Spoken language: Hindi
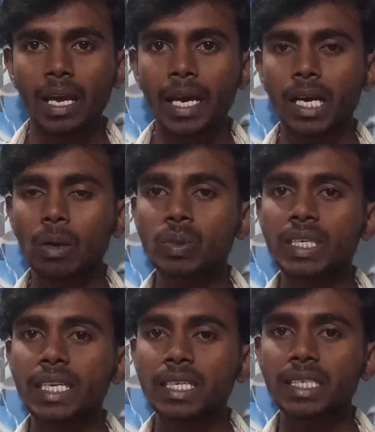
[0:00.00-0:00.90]
अकाउंट
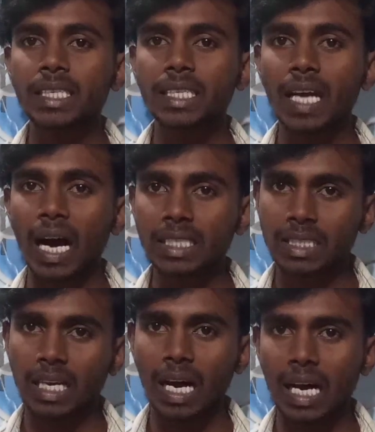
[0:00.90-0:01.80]
क्रिएट कर सकते हैं
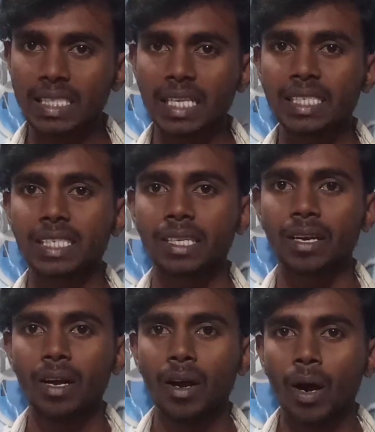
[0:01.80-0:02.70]
आसानी से
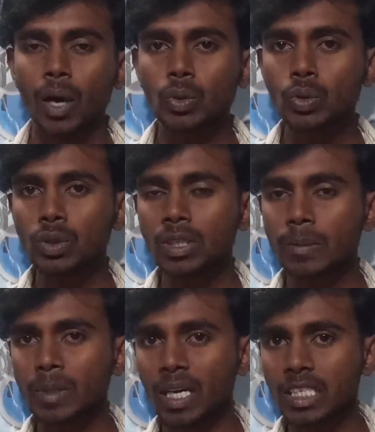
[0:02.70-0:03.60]
और दोस्तों
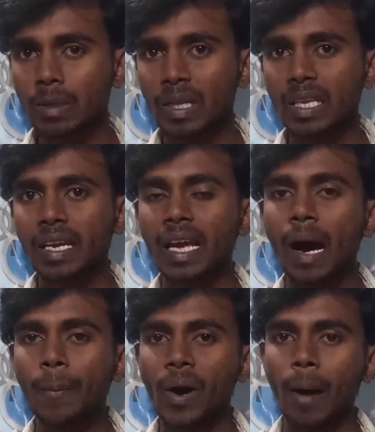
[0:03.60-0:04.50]
सबसे अच्छी बात है कि
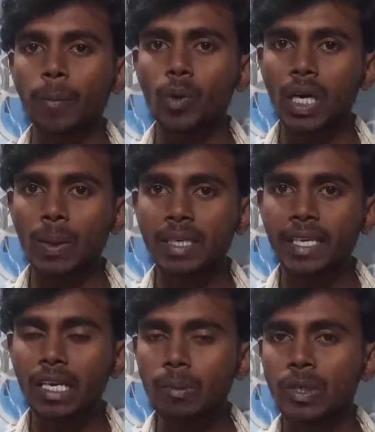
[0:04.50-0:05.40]
यहाँ पर आपको केवल
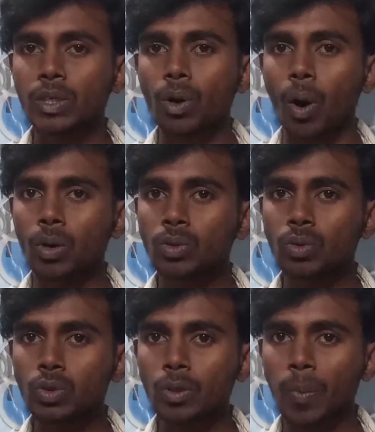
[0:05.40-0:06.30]
टेन वीडियो और
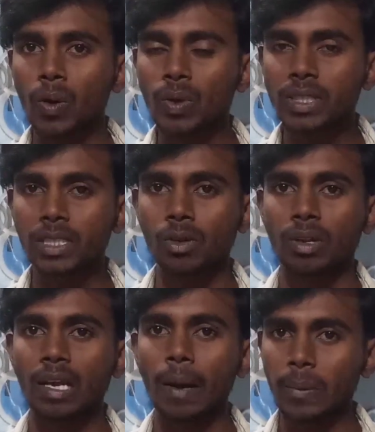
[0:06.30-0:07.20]
दो सौ फॉलोअर्स की
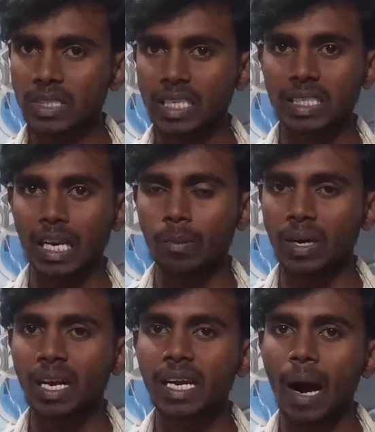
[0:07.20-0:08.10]
जरूरत है यहाँ पर सब्सक्राइबर
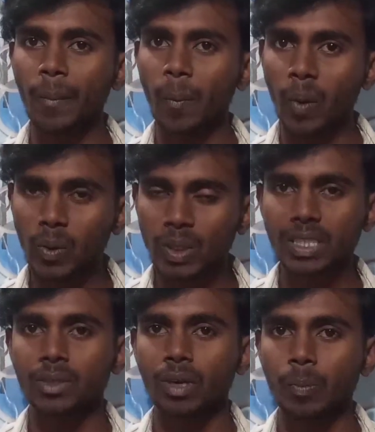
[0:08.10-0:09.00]
नहीं यहाँ पर फॉलोअर्स
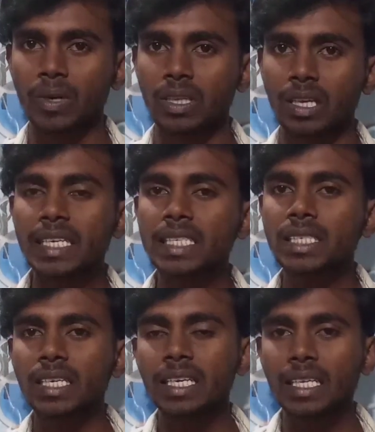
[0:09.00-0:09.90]
की जरूरत पड़ती है क्रेज
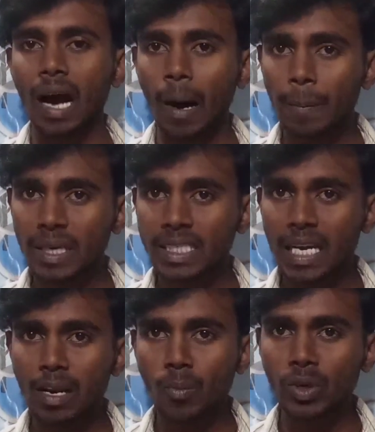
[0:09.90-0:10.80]
करेंगे तो आपका
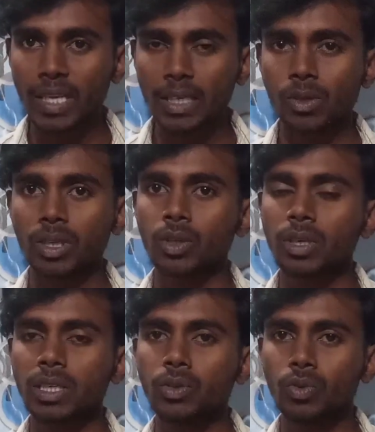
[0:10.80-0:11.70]
चैनल मोनिटाइज होगा जो
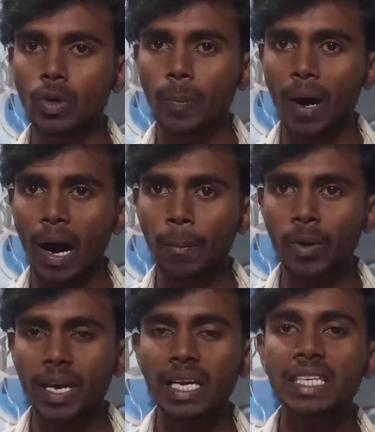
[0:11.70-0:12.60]
कि यूट्यूब पर आपको
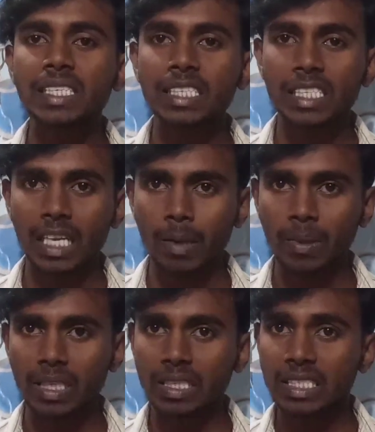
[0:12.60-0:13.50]
एक हज़ार सब्सक्राइबर
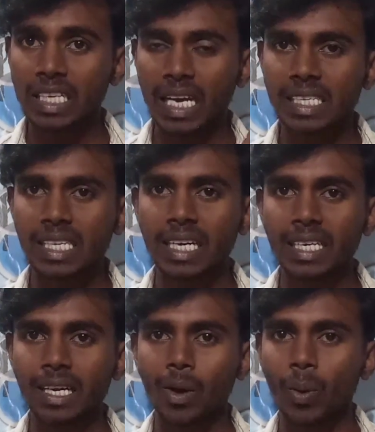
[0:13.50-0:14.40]
तथा चार हज़ार
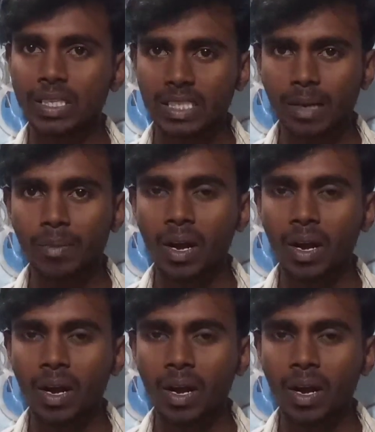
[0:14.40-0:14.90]
घंटा का वास्ट टाइम